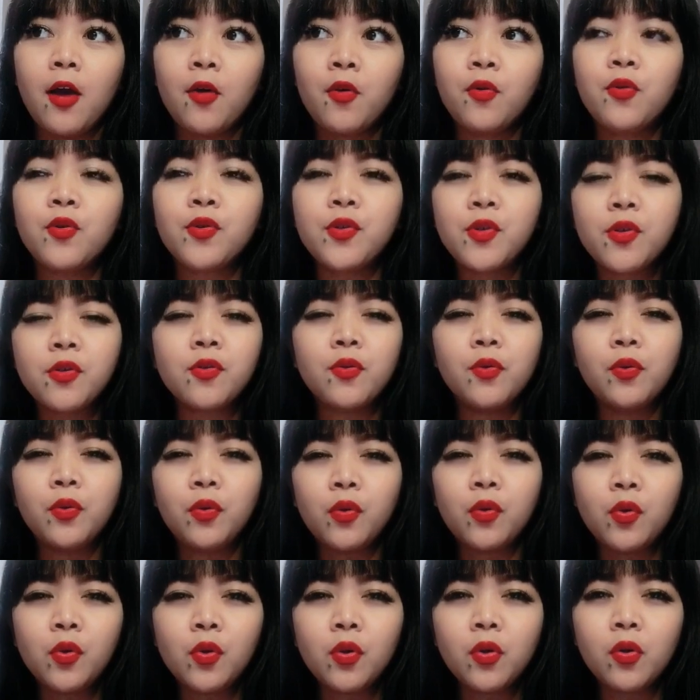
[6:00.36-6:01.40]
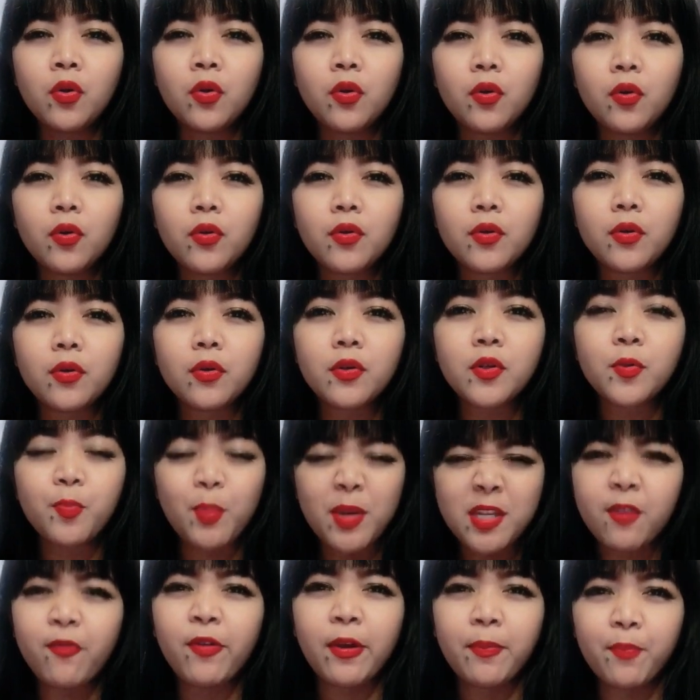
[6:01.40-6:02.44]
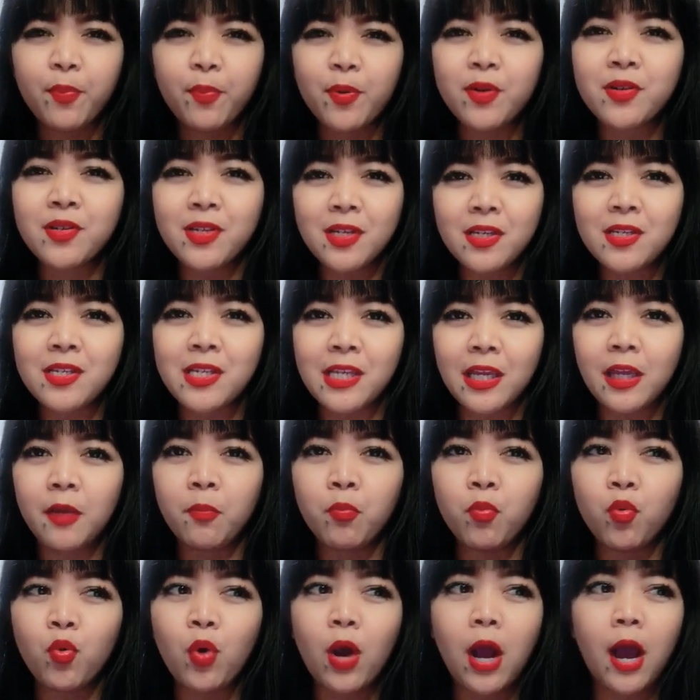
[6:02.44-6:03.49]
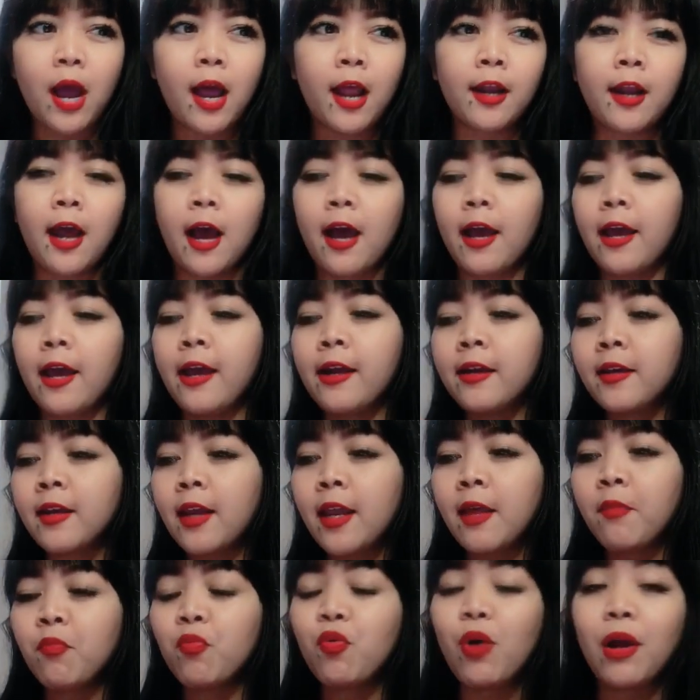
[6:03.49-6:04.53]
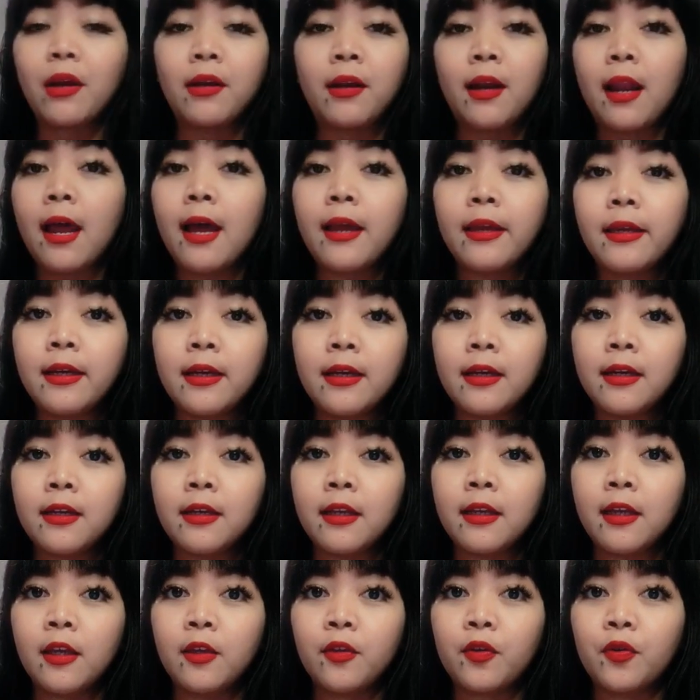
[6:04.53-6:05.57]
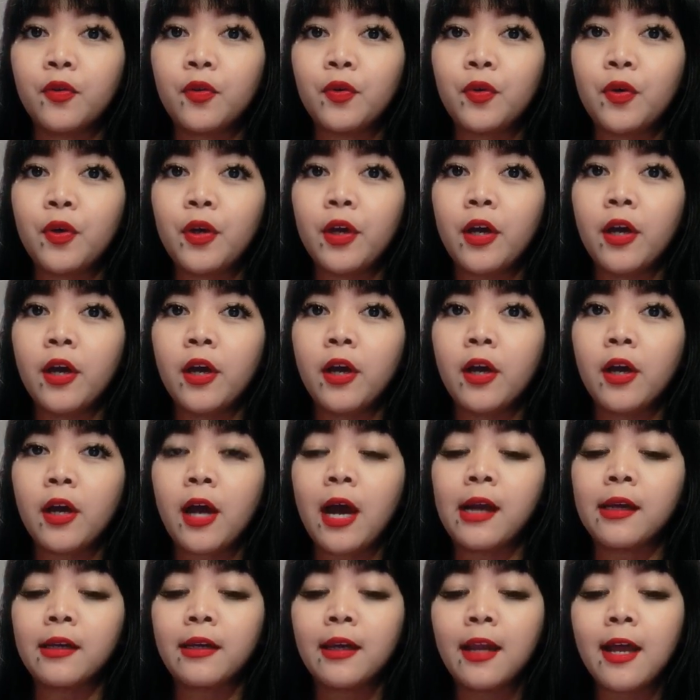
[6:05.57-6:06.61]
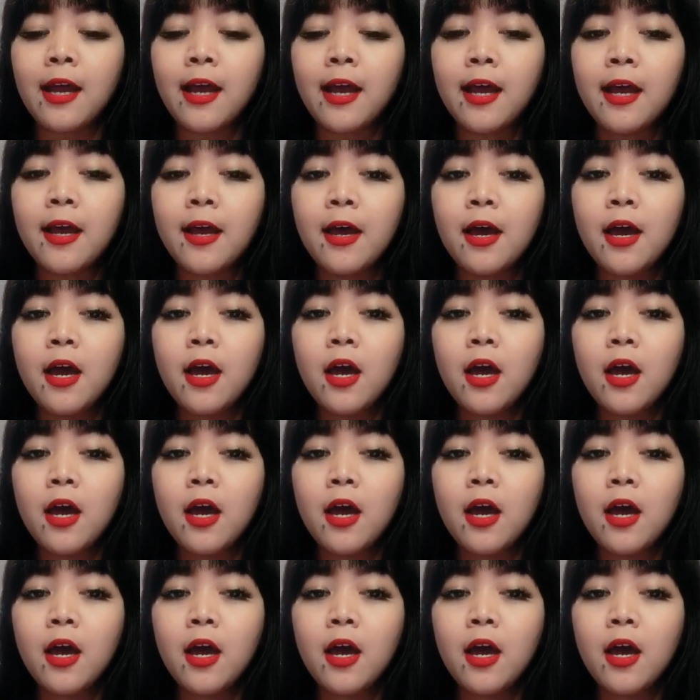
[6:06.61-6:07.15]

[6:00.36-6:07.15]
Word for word: khusus untuk specific person sih bukan HRD bukan klien gitu uh, karena